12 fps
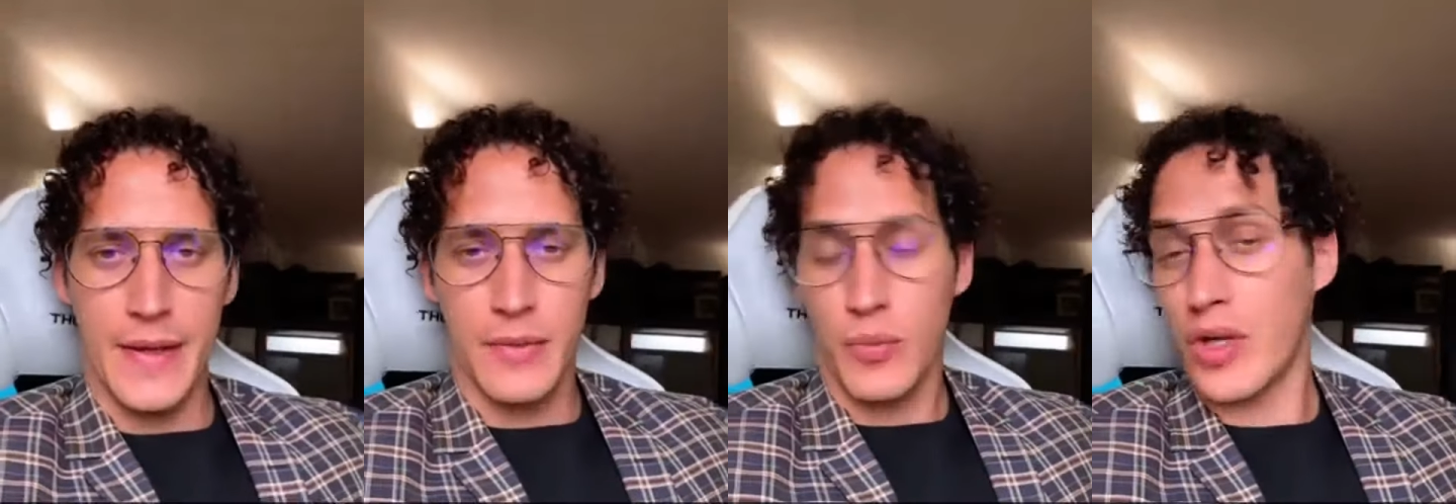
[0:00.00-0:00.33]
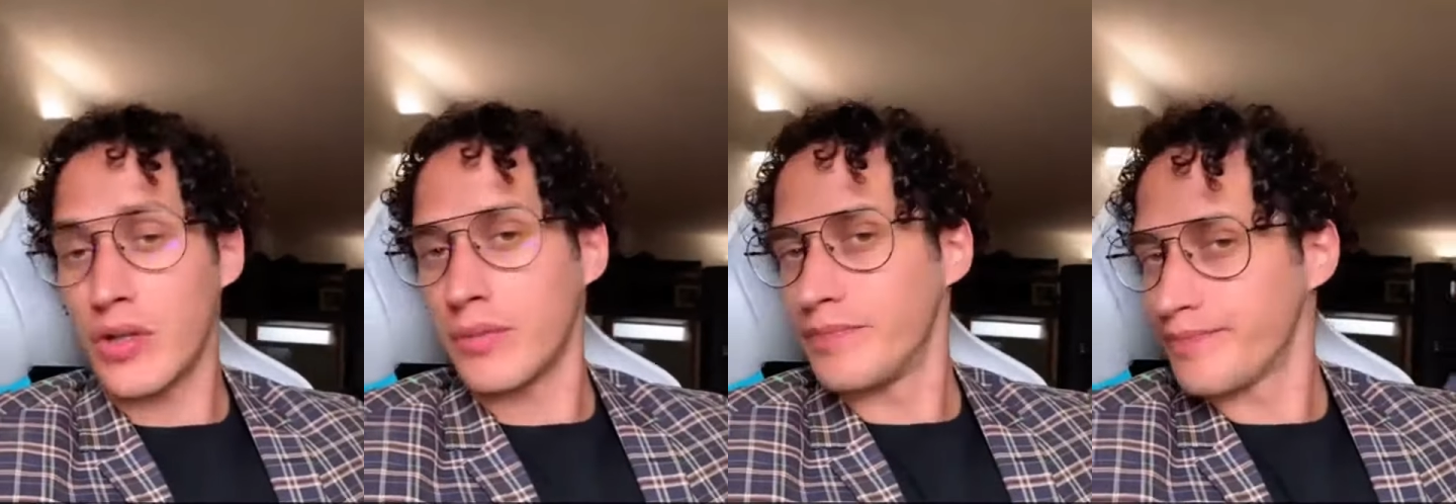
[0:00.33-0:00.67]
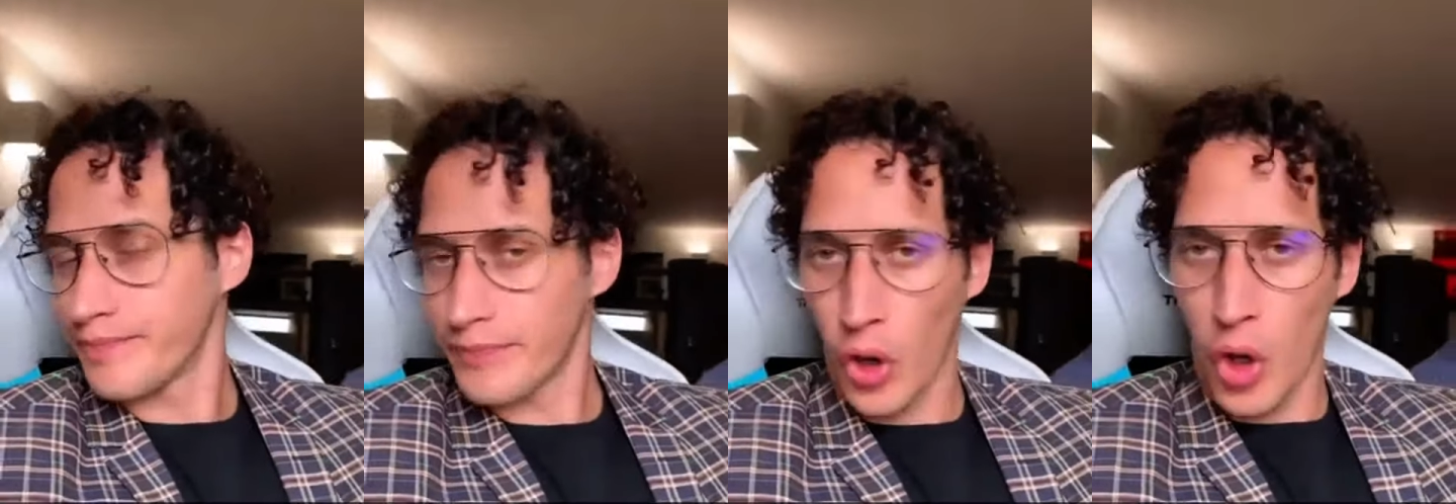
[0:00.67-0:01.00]
Bueno,
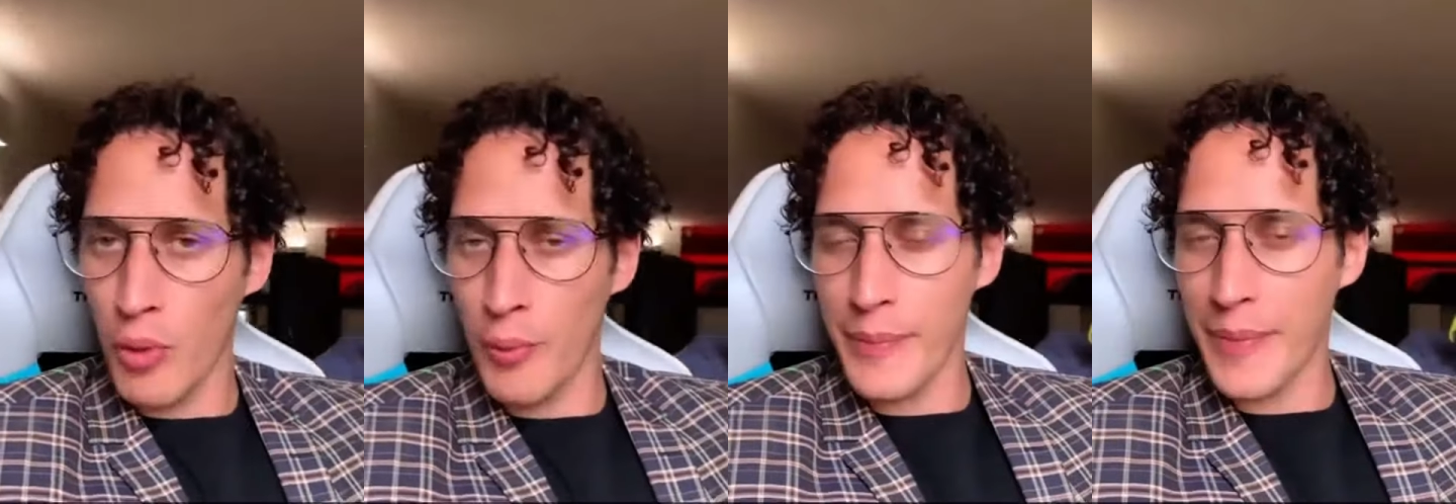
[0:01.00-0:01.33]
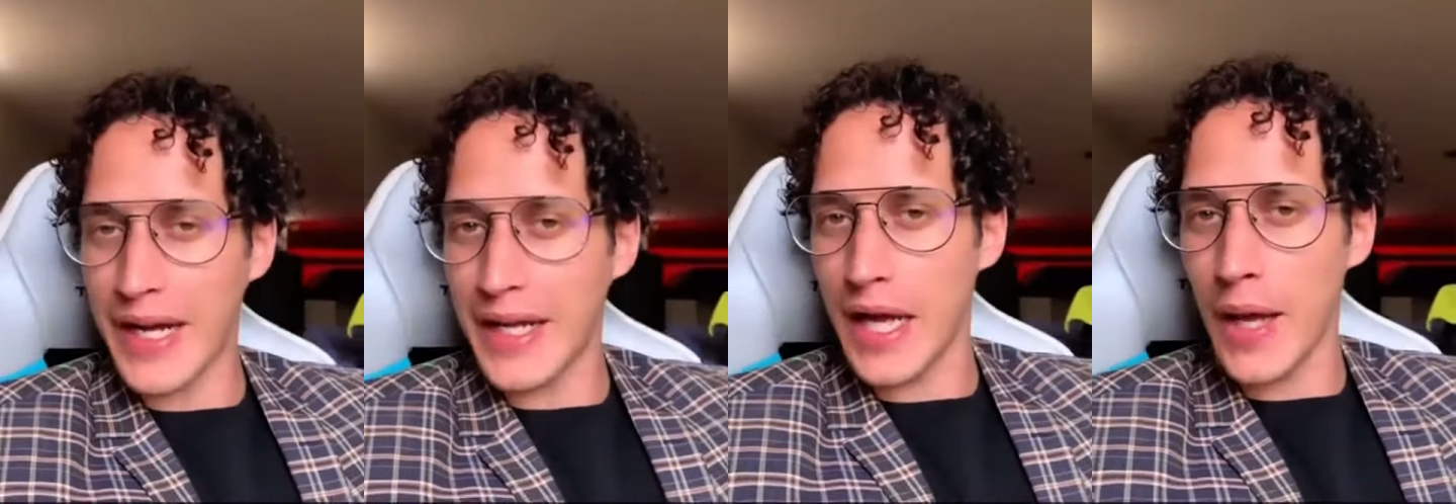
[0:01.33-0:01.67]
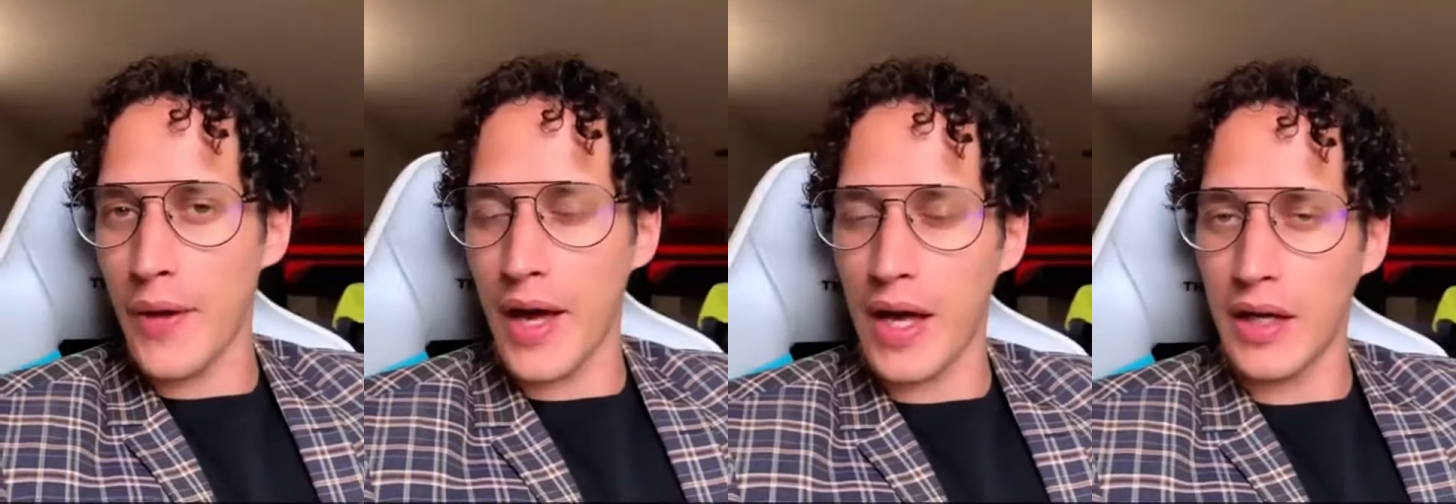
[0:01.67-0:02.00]
como me
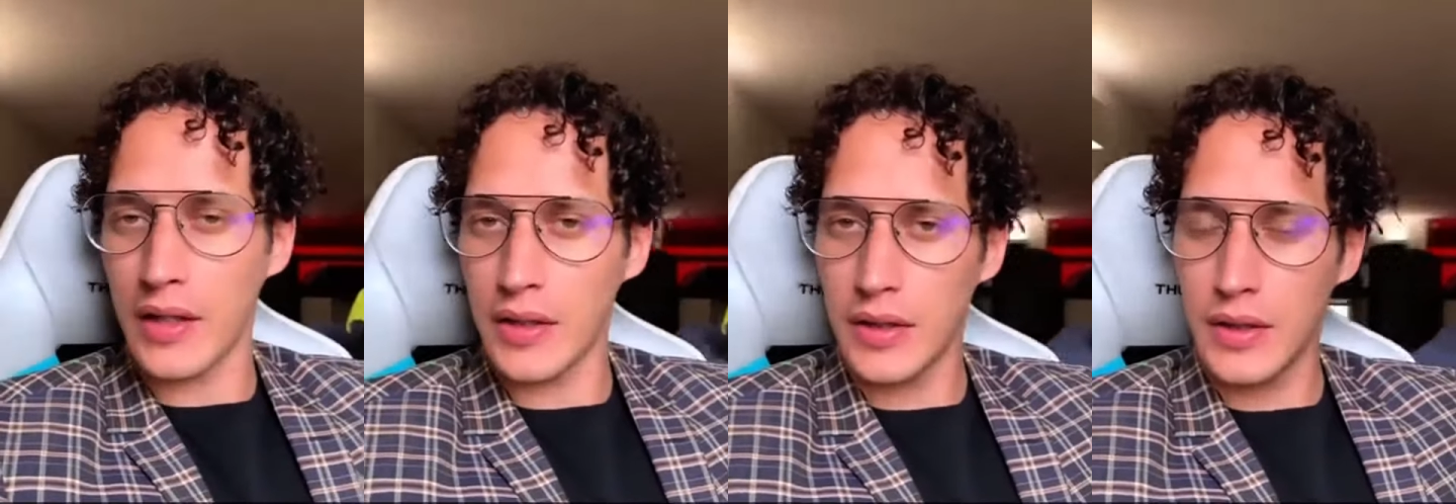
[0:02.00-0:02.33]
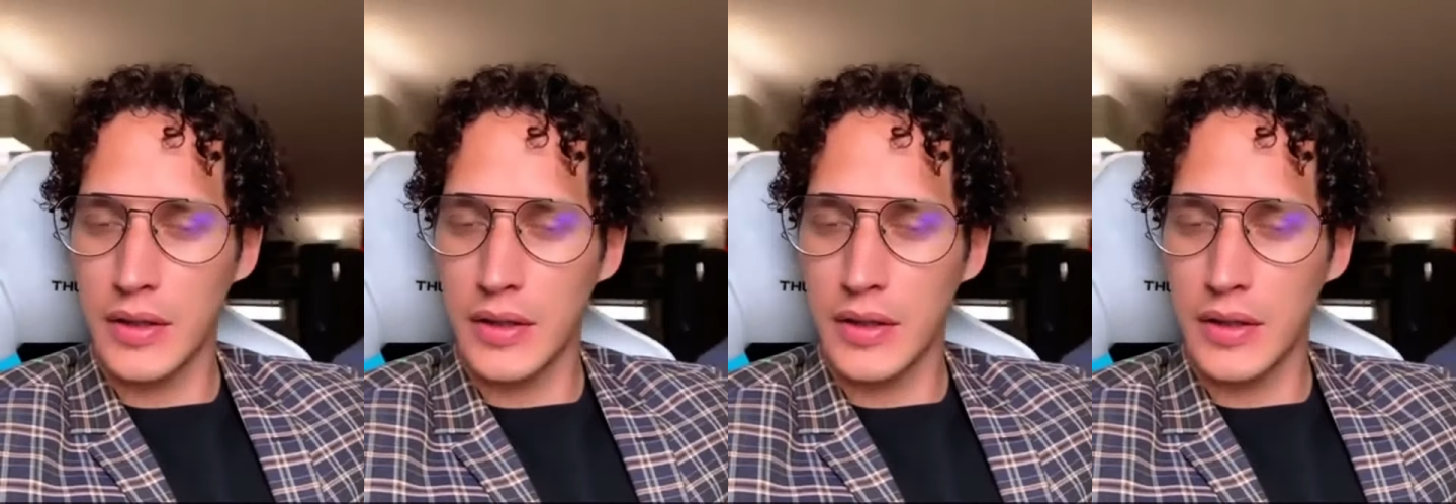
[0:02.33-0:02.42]
imaginaba,